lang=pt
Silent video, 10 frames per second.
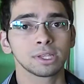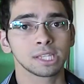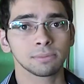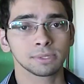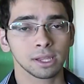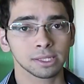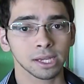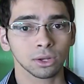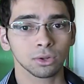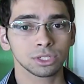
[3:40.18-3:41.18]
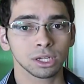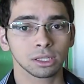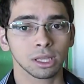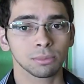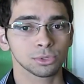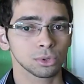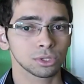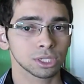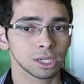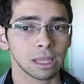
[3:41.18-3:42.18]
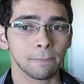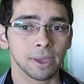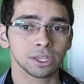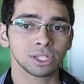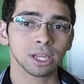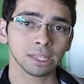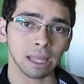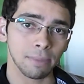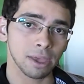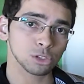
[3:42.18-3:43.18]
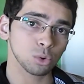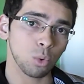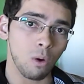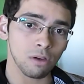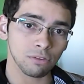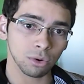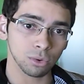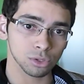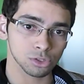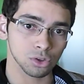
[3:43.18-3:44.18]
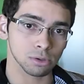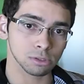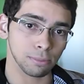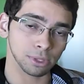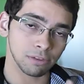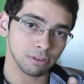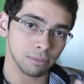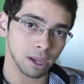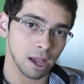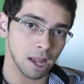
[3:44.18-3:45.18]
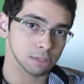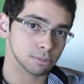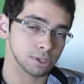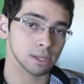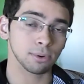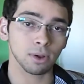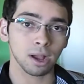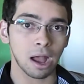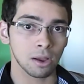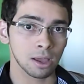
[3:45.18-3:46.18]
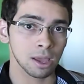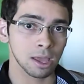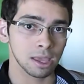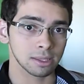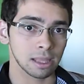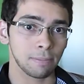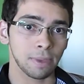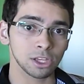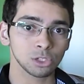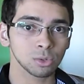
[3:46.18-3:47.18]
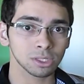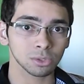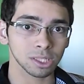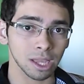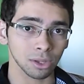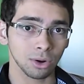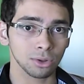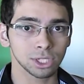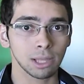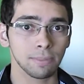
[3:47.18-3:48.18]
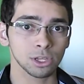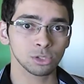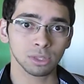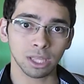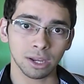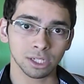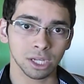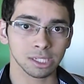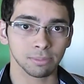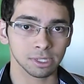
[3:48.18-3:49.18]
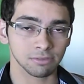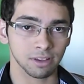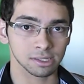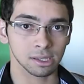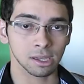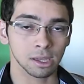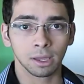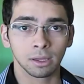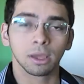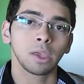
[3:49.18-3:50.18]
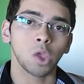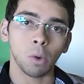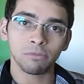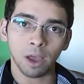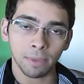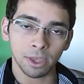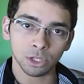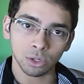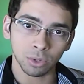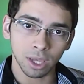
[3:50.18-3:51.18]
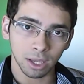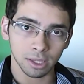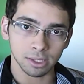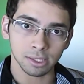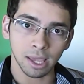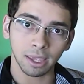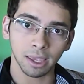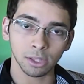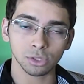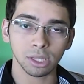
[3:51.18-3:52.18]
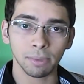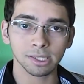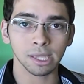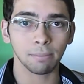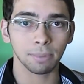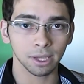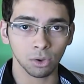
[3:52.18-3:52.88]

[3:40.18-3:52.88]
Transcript: Um exemplo seria a tecnologia que temos hoje, que depende diretamente do quão evoluídos somos para poder fabricá-las. Por exemplo, um carro Depende de uma, tecnologia, depende de uma inteligência para se fazer. E obviamente o que ele quis dizer é que isso também se aplica à